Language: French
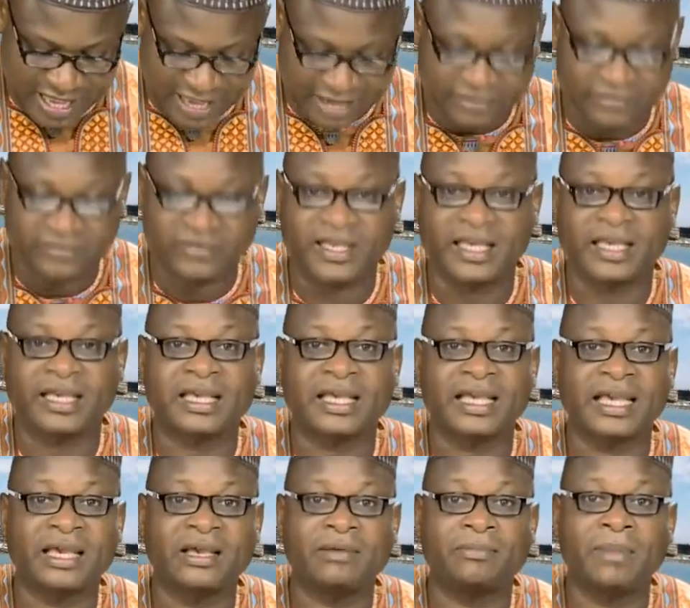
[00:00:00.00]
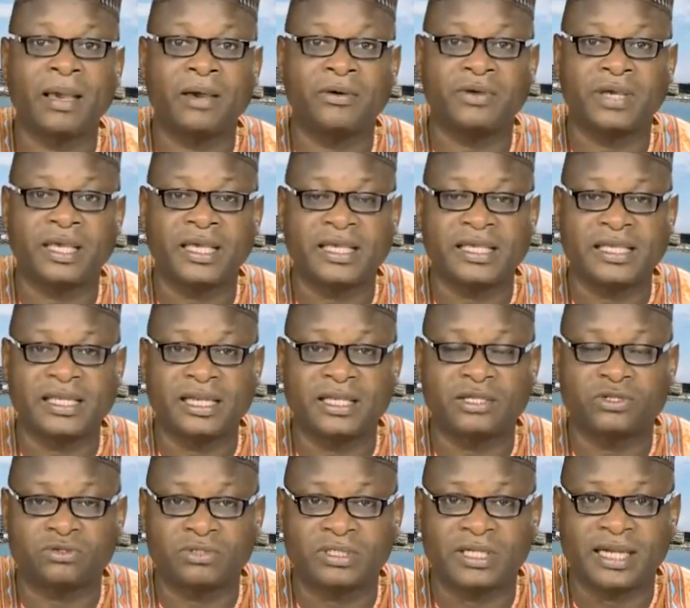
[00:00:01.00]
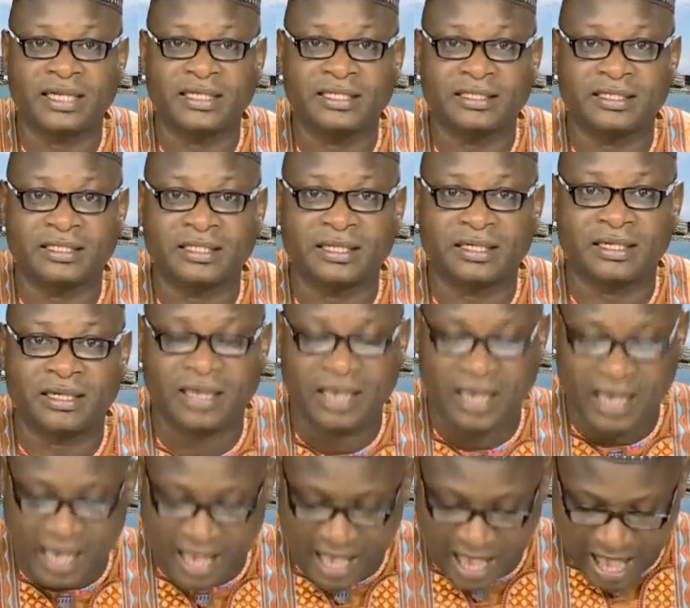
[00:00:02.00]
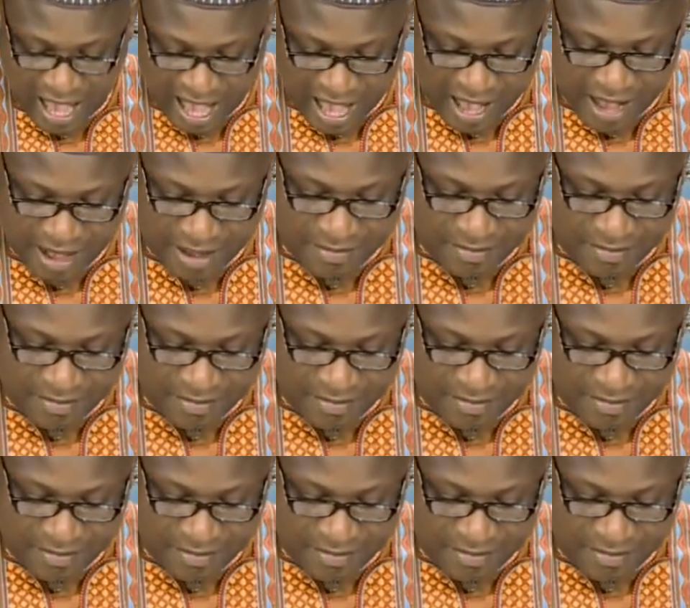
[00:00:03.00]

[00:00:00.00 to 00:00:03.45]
Hervé Kengbewe. Il est journaliste euh, à